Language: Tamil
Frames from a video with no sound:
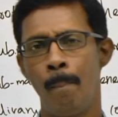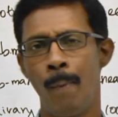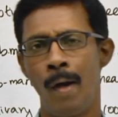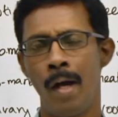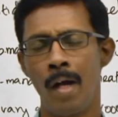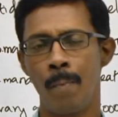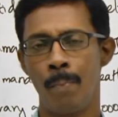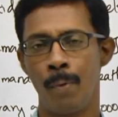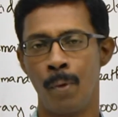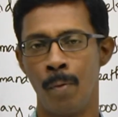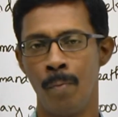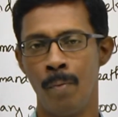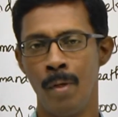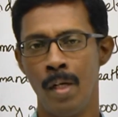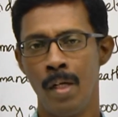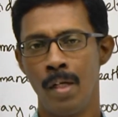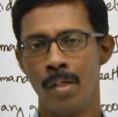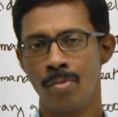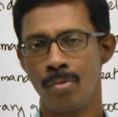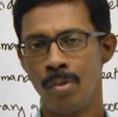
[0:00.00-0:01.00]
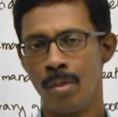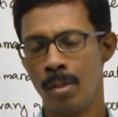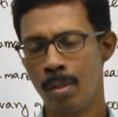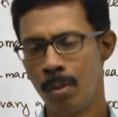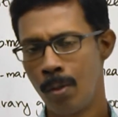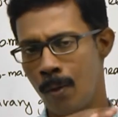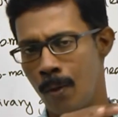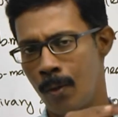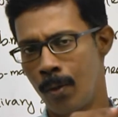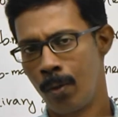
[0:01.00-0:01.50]
பார்க்க போகிறோம் ஸோ
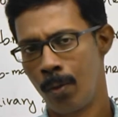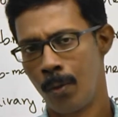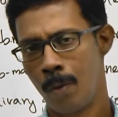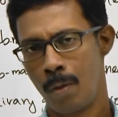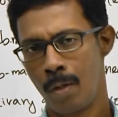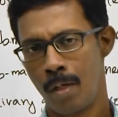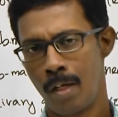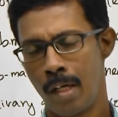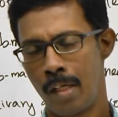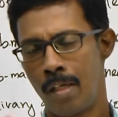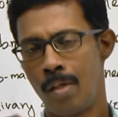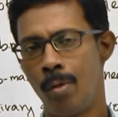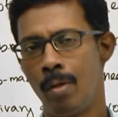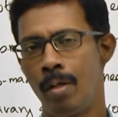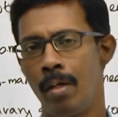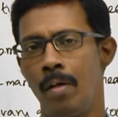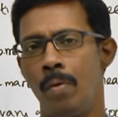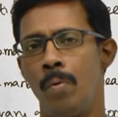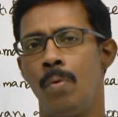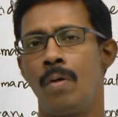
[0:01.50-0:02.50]
ஒரு ஒரு கட்டோட